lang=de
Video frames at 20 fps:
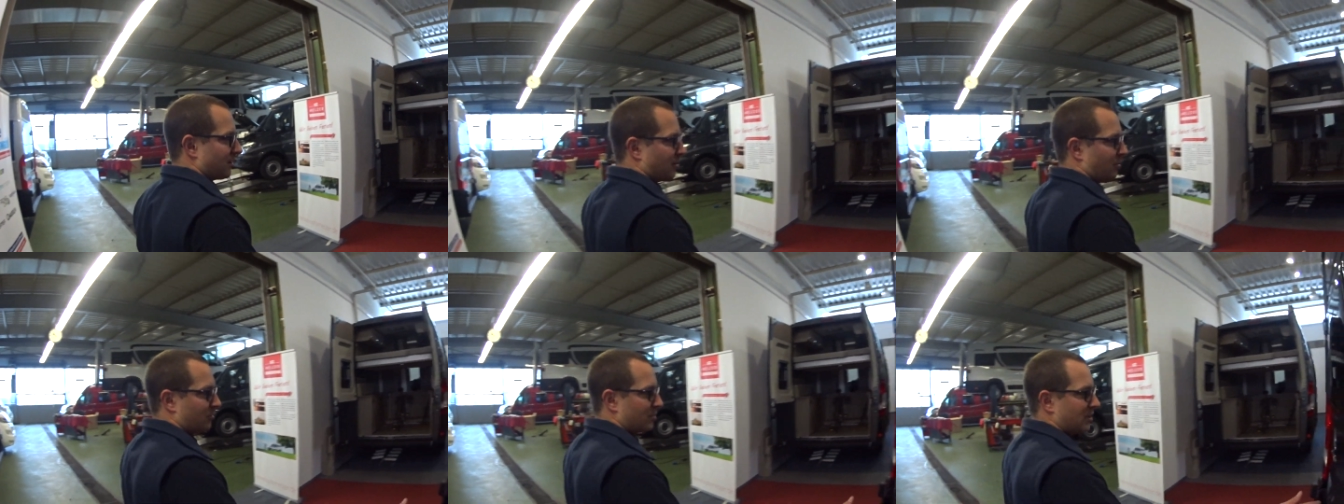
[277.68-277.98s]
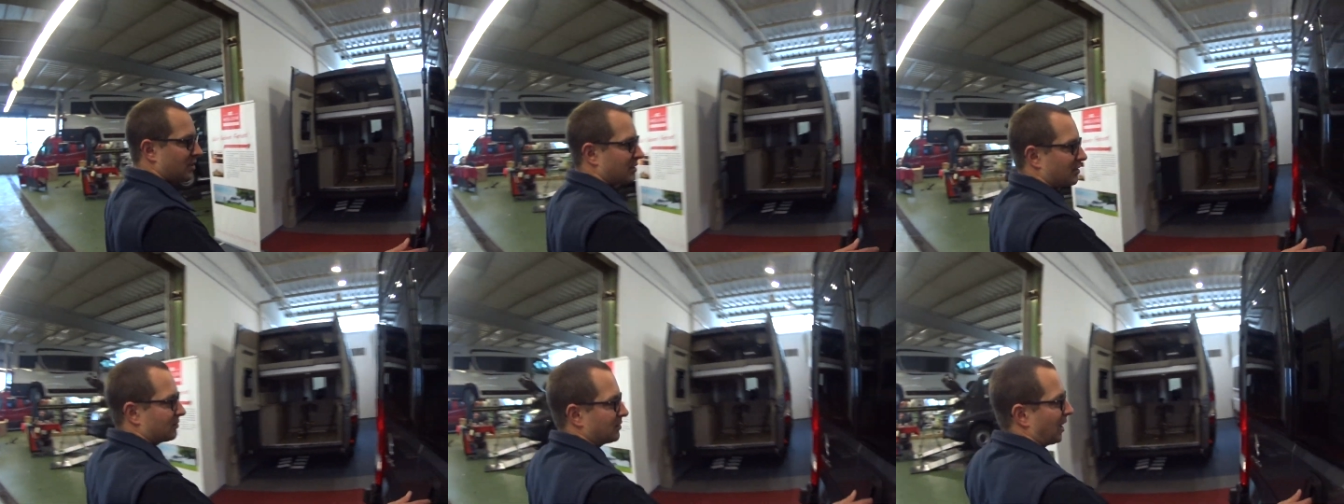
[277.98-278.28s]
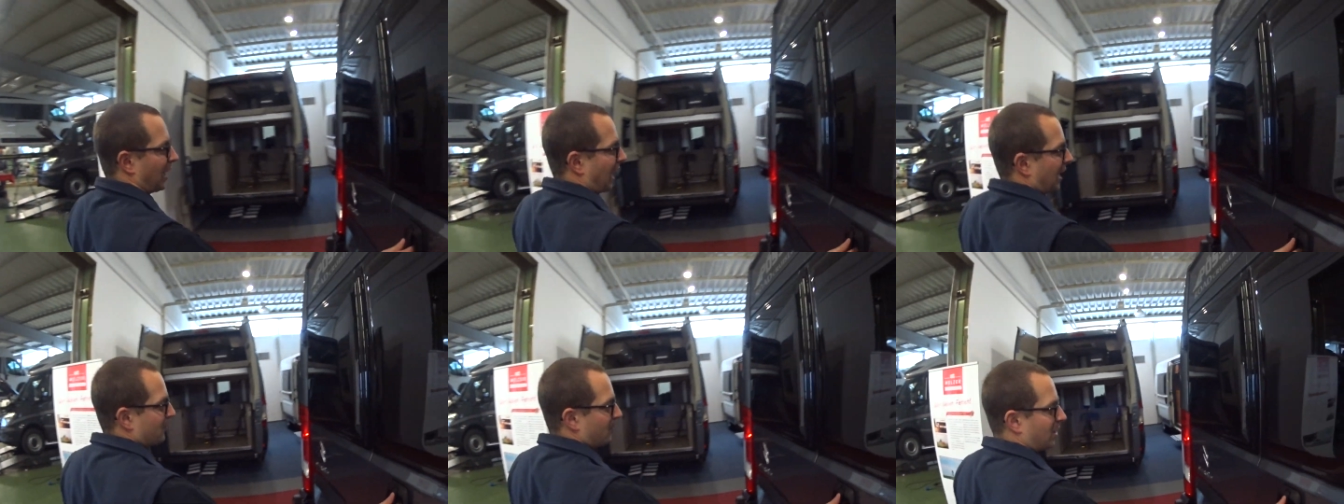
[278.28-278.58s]
auch, ich,
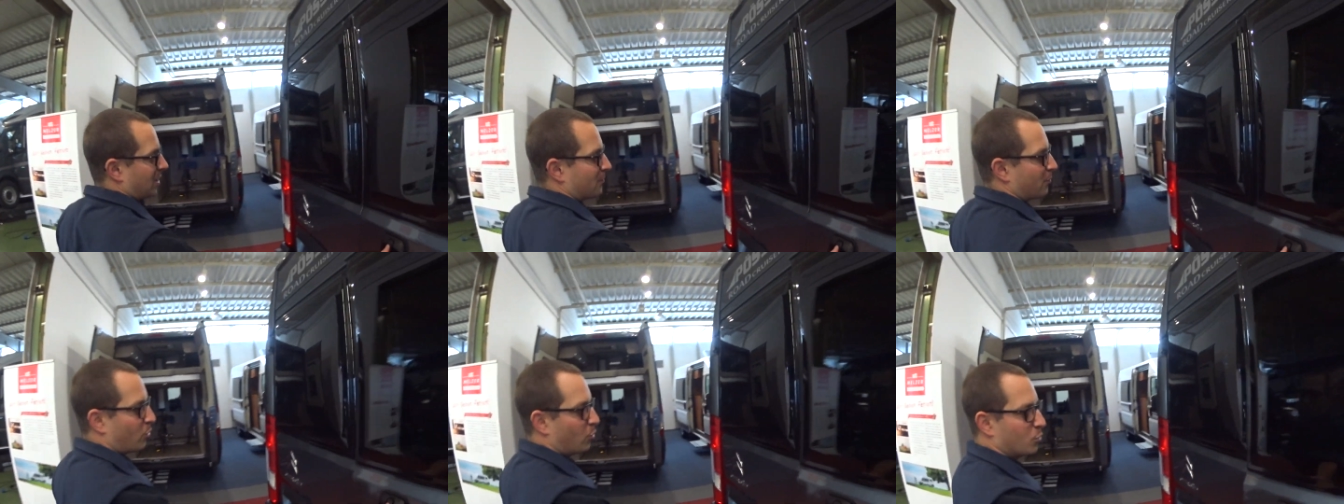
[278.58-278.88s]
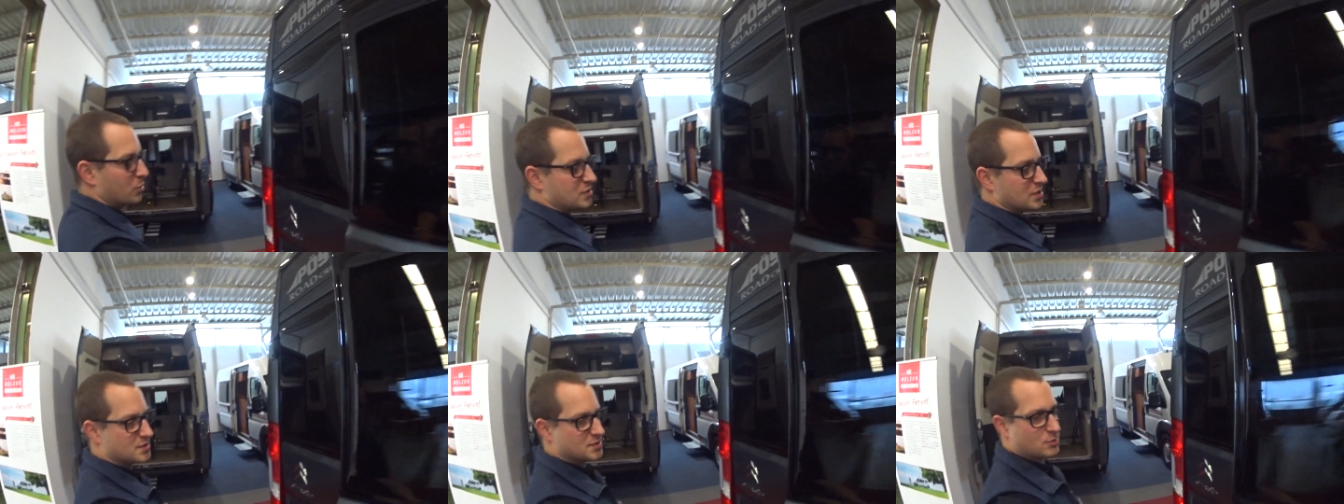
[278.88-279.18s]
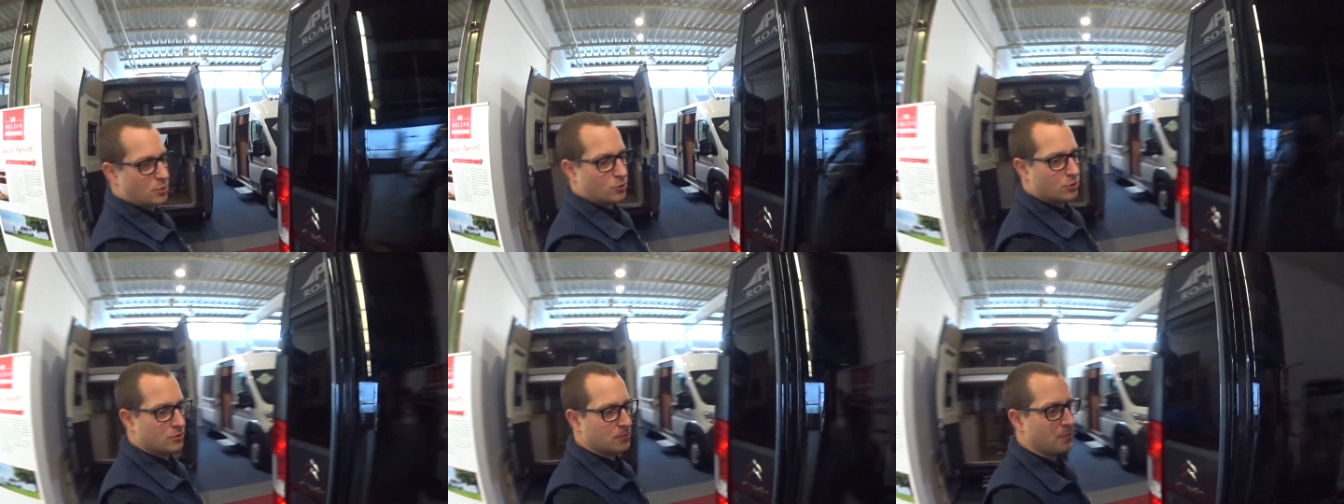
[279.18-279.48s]
einmal pro
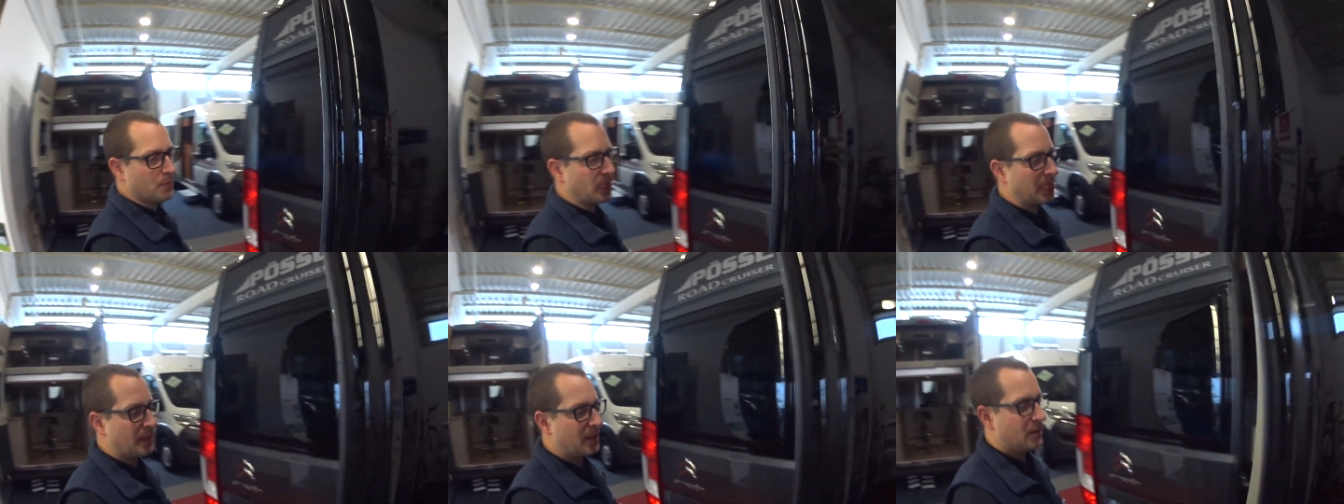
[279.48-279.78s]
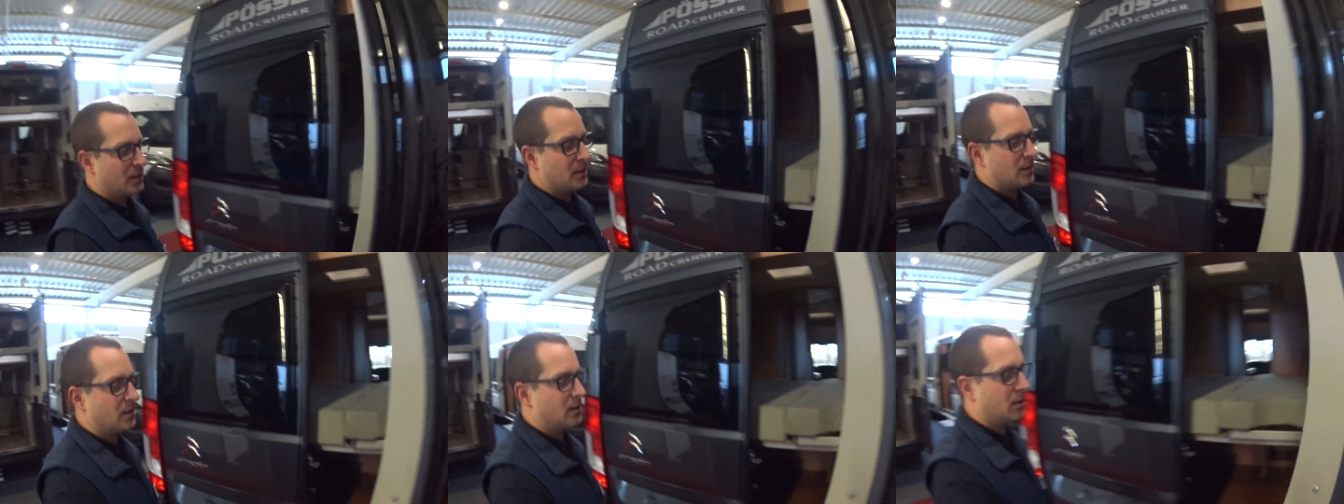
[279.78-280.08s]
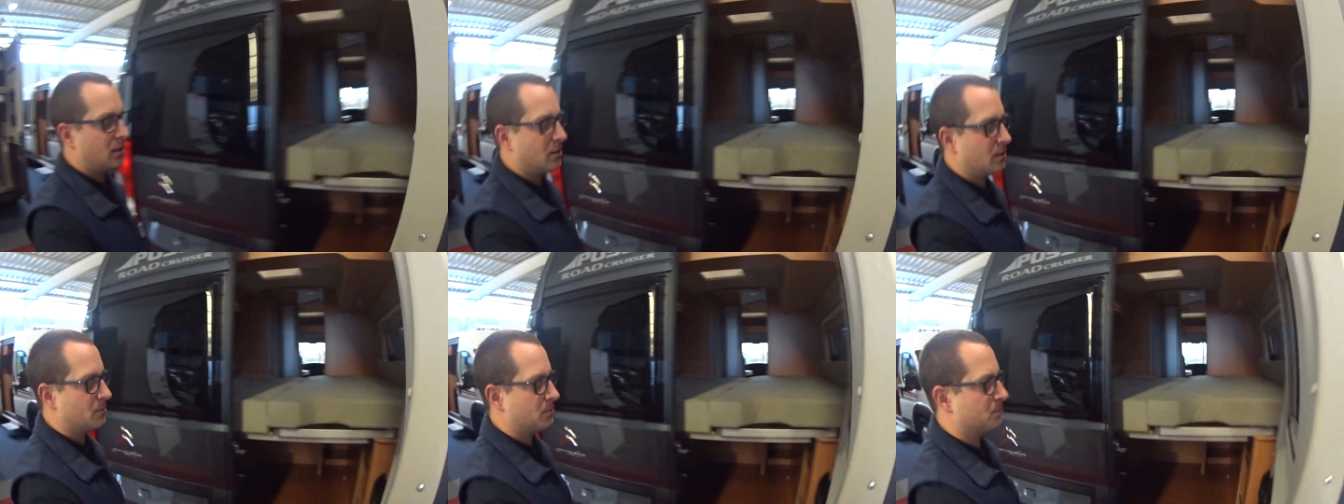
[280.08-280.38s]
Saison
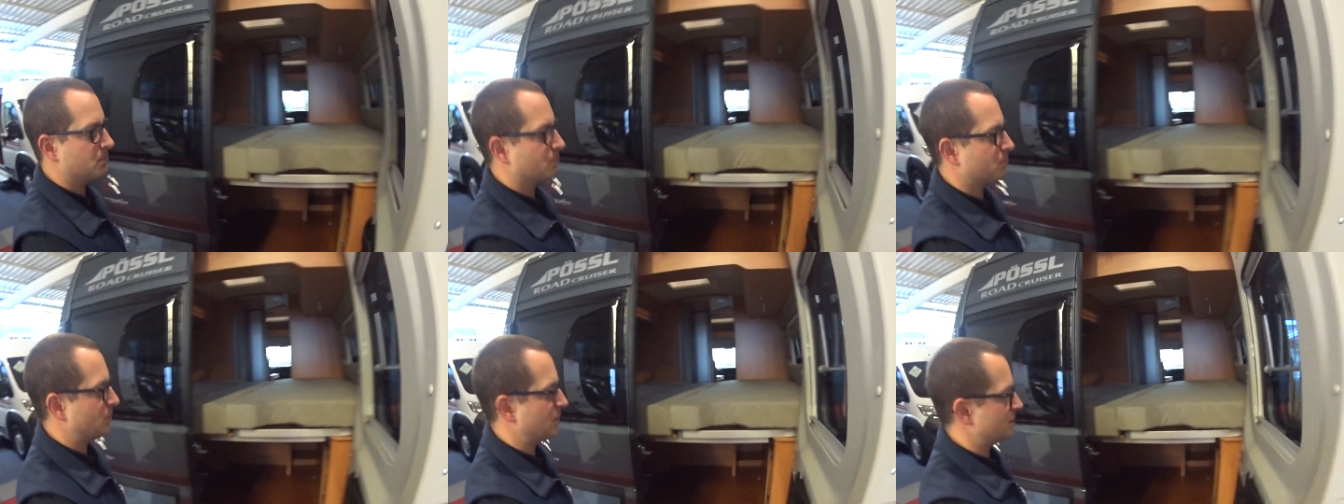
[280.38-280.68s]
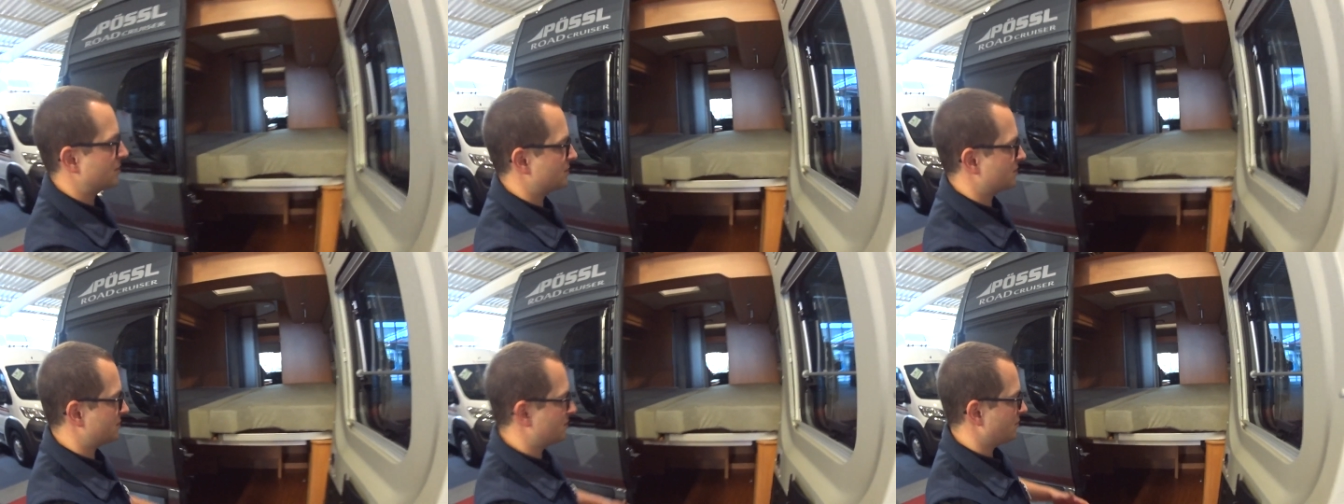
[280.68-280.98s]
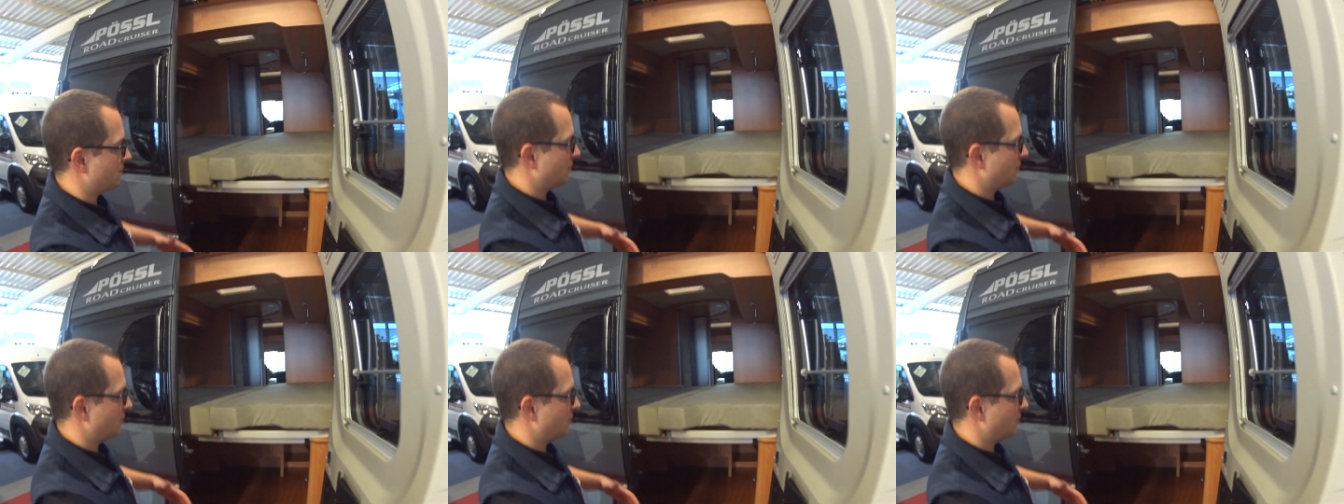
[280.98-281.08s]
ähm, das